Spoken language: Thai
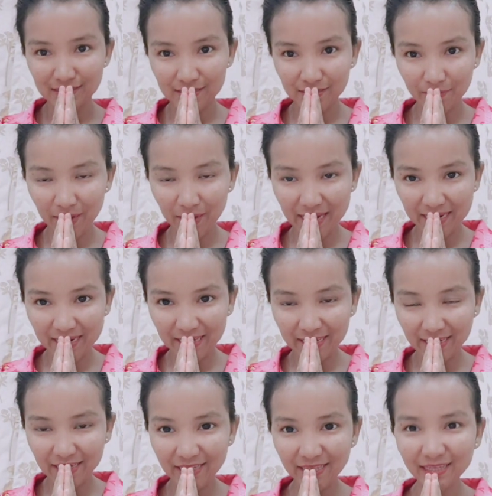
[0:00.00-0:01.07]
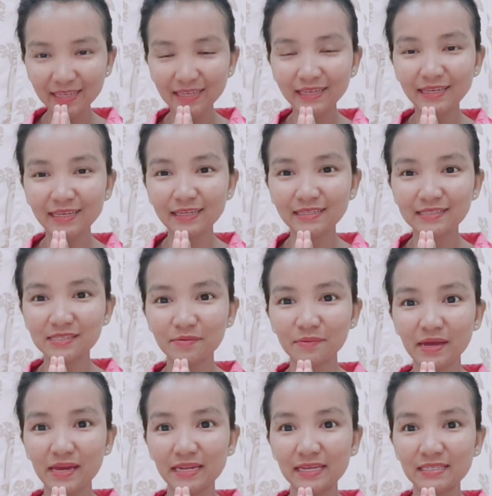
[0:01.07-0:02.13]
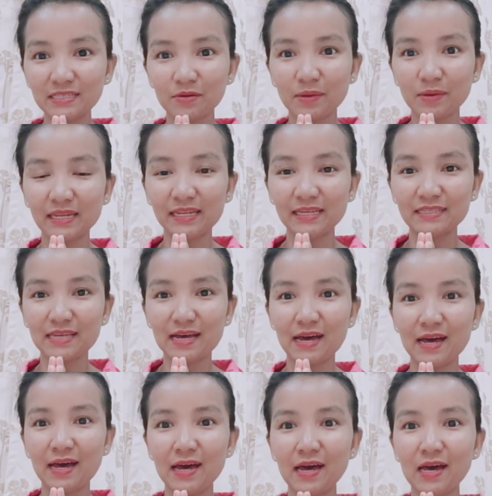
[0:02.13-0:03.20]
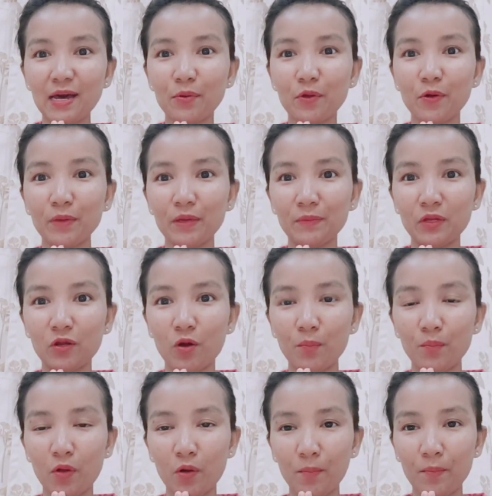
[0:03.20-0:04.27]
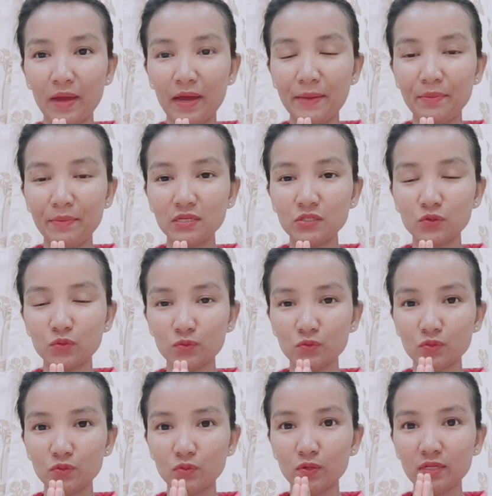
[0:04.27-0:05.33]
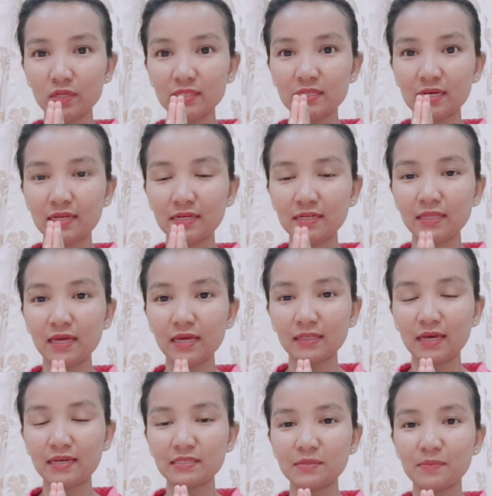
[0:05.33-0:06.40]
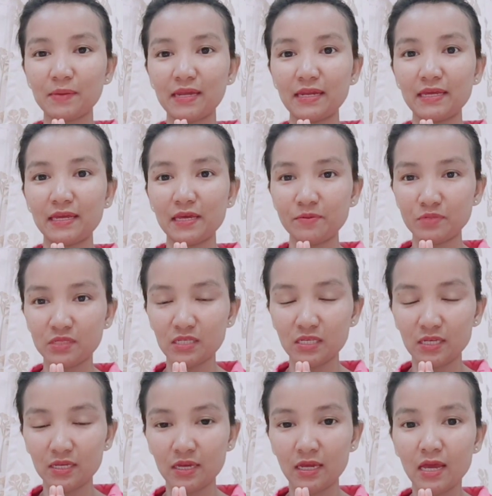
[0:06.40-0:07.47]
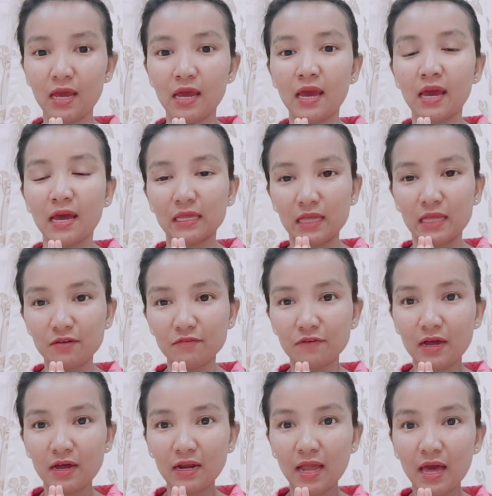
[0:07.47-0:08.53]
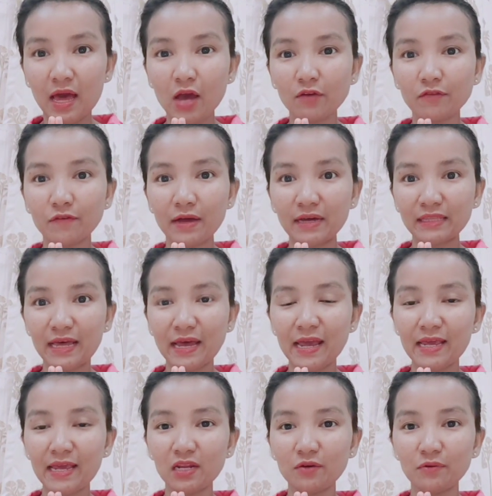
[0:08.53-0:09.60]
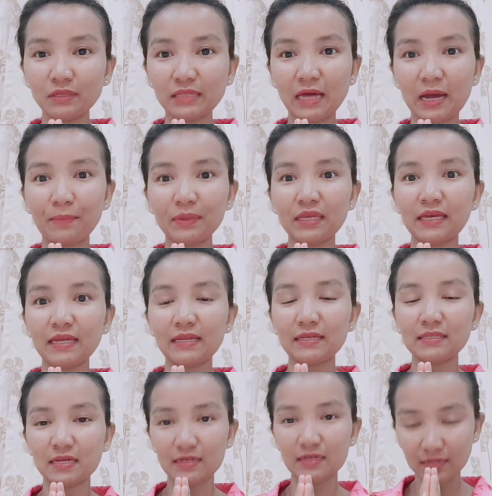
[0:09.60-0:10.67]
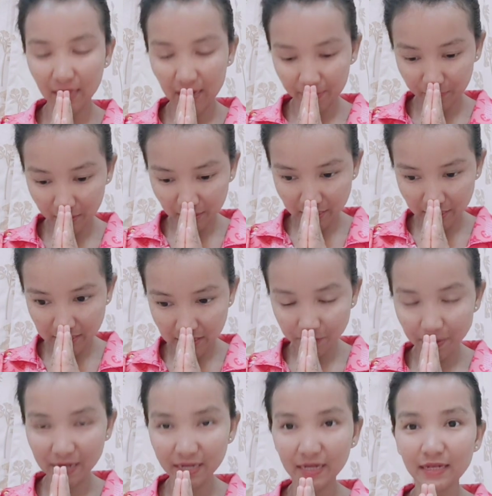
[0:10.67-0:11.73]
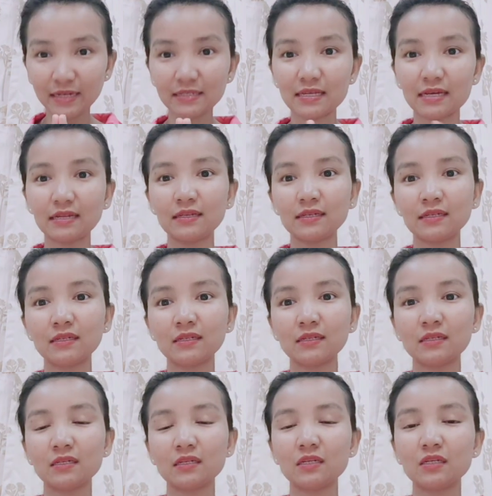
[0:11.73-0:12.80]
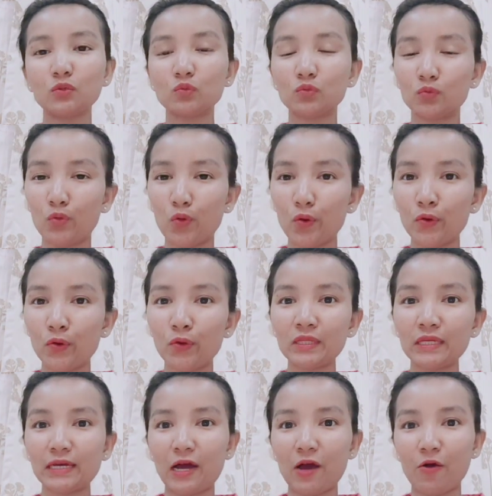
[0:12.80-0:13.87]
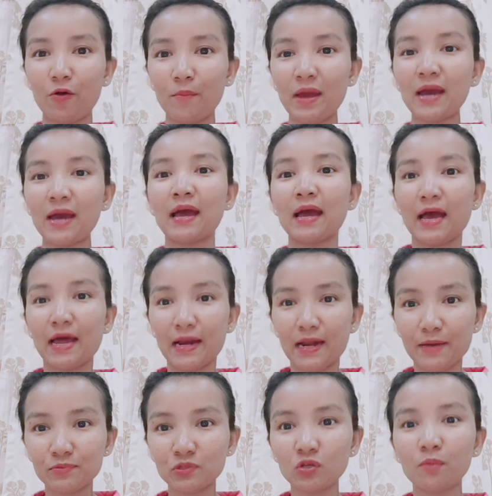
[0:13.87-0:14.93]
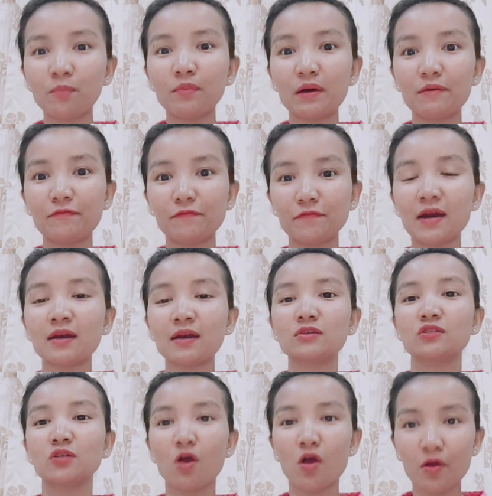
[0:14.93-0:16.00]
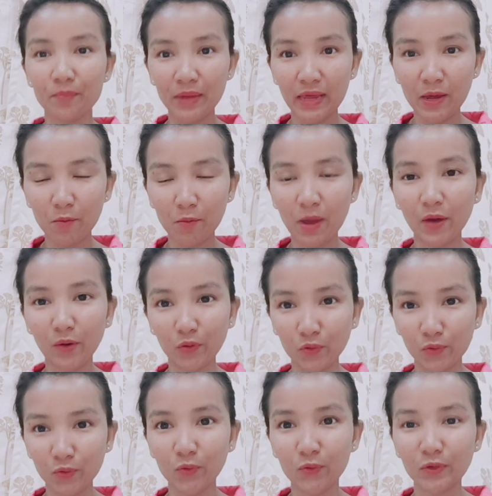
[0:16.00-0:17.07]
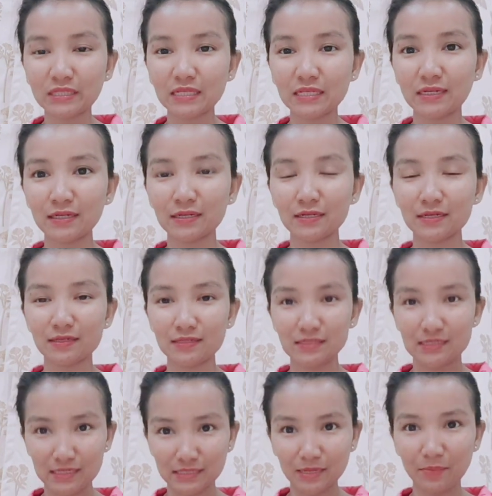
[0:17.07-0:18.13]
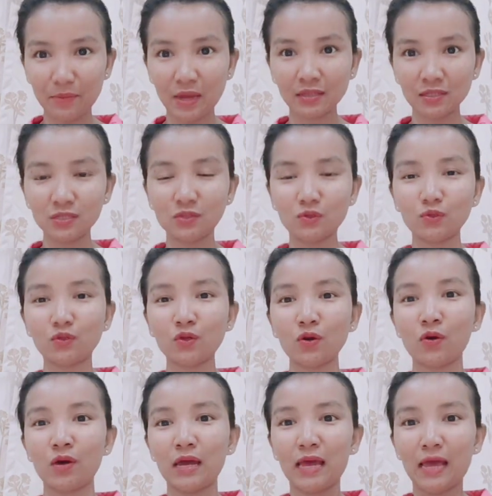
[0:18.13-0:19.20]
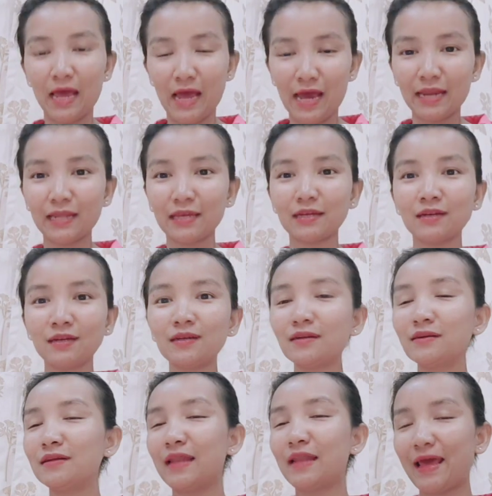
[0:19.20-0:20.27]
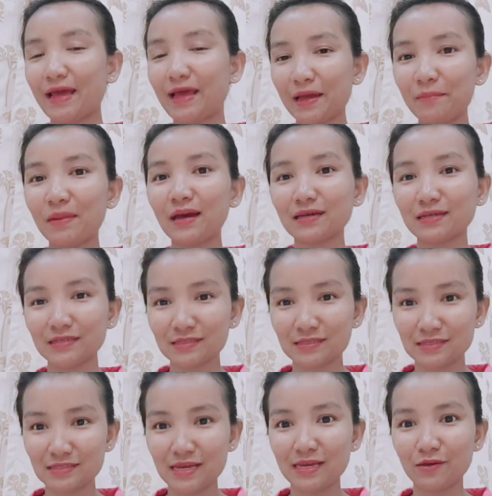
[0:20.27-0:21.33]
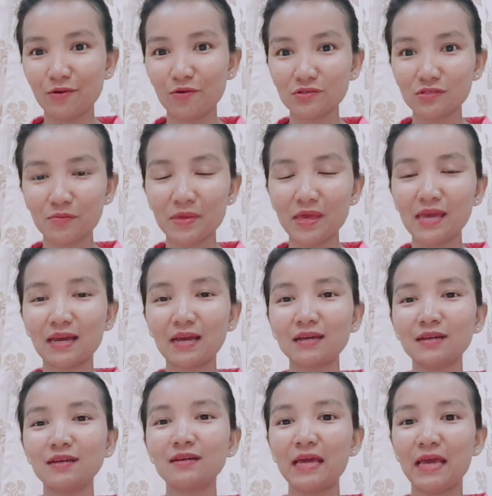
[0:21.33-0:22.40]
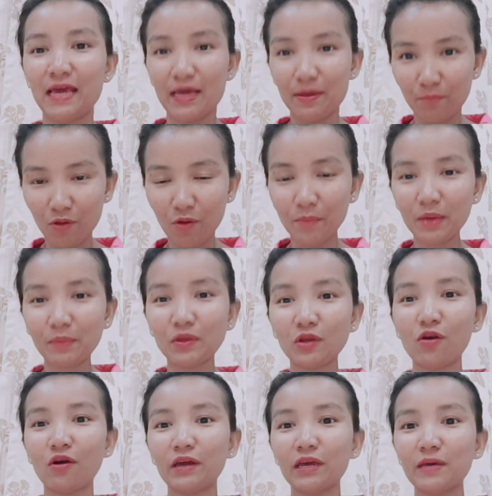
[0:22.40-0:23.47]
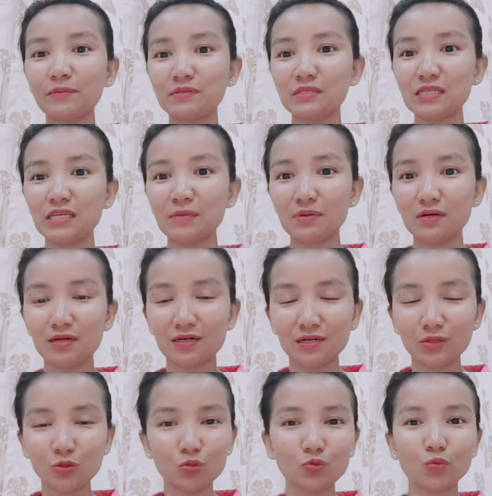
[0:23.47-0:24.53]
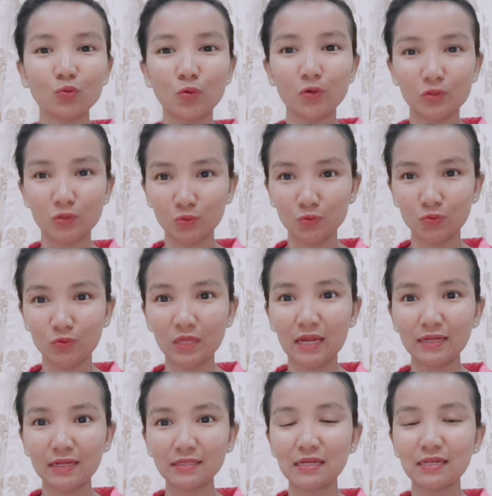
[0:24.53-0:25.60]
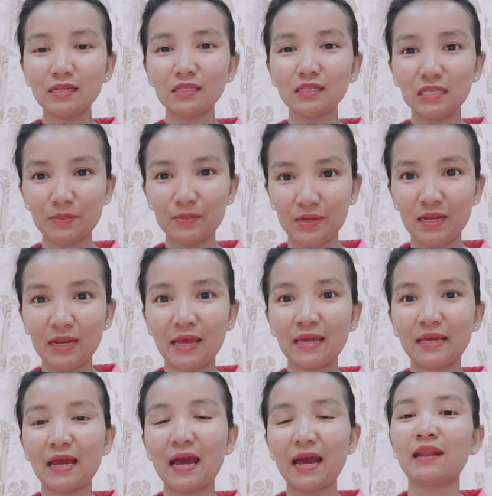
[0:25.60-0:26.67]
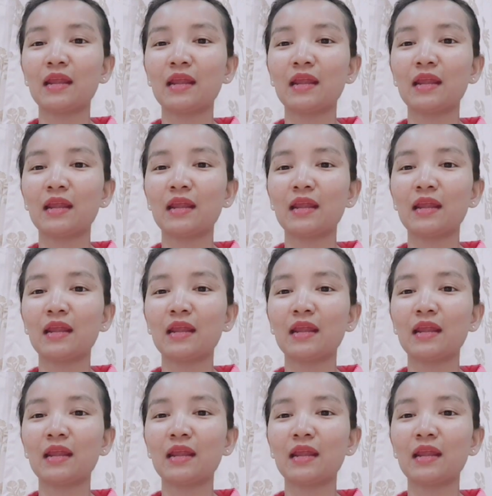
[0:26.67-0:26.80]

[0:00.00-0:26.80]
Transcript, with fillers: สบายดี สบายดี สวัสดีจ้า พ่อแม่พี่น้องปองปายเบอร์สุขุสุขคนเด้อจ้าเด้อทักทายสบายดีเอฟซีทั้งฝั่งลาว ฝั่งไทย หรือว่าต่างประเทศนะจ๊จะเด้อกลับทักทายสบายดีนะจ๊ะเด้อ ทุกๆคนเนาะที่เขามารับชมรับฟังช่องแพรวา คนโกนะจ๊ะเด้อ สิ่งสำคัญที่สุดเนาะ อันนี้คือแรงกำลังใจของสะแพกก็คือพ่อแม่พี่น้อง FC เบิร์ดทุกๆ คนทุกๆท่านนะจ๊ะเด้อที่เพื่อนหายการ